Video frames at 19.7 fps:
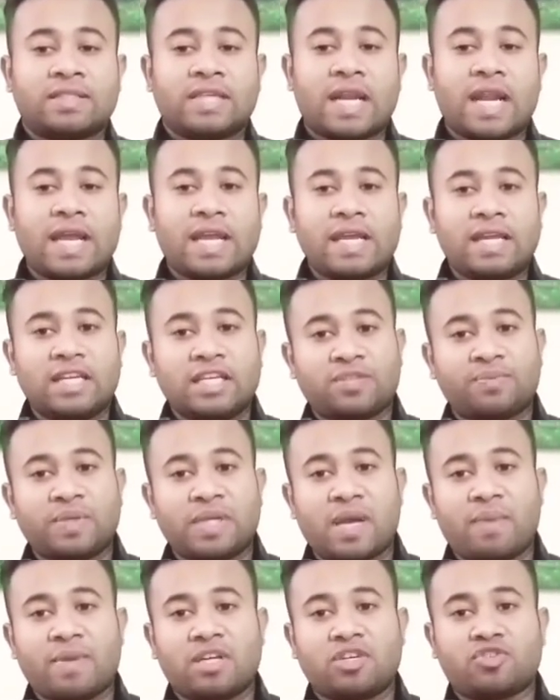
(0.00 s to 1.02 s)
যারা ইংলিশ
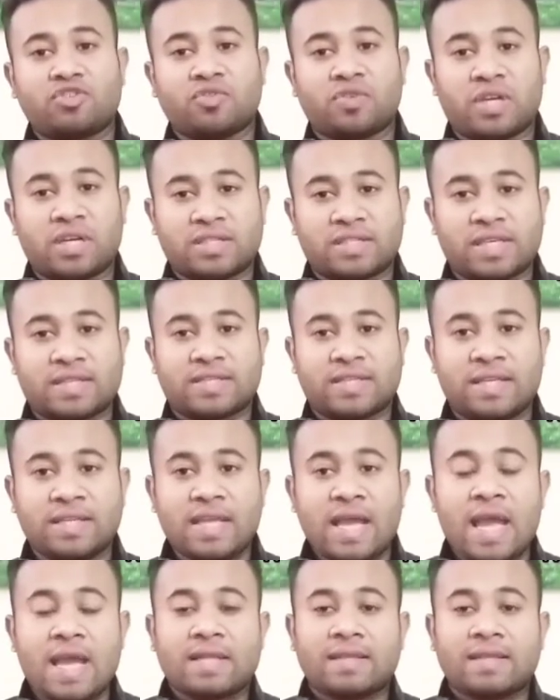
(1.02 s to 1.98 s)
মিডিয়ামের স্টুডেন্টস আছেন